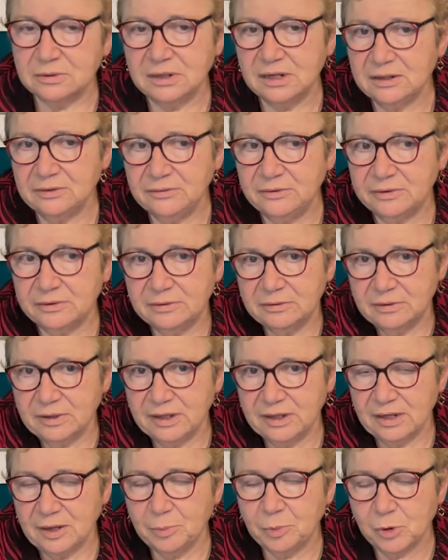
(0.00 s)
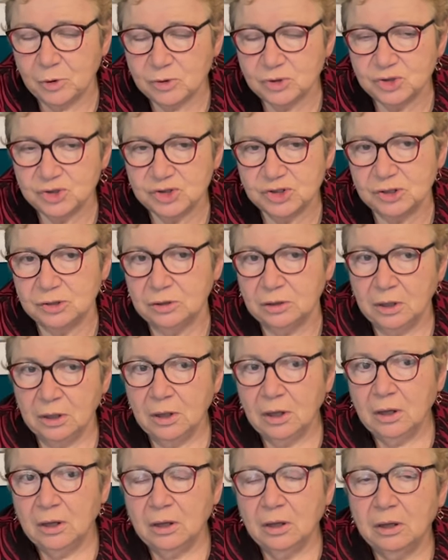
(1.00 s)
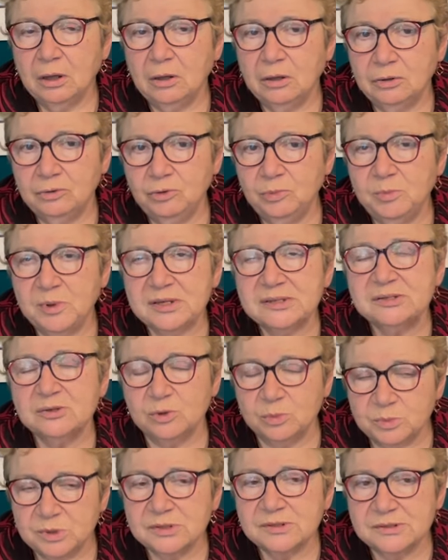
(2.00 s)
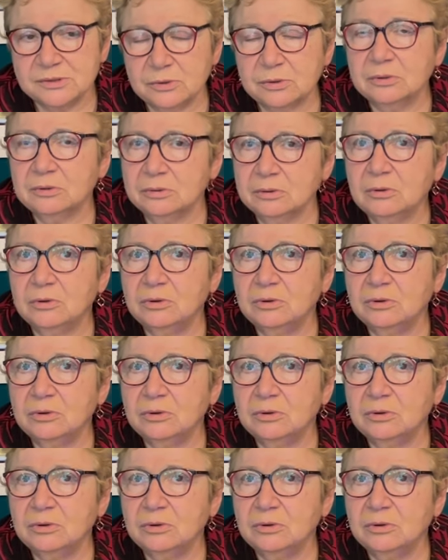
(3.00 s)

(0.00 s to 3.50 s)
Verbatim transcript: l'aidant qui est proche euh, du patient bien sûr.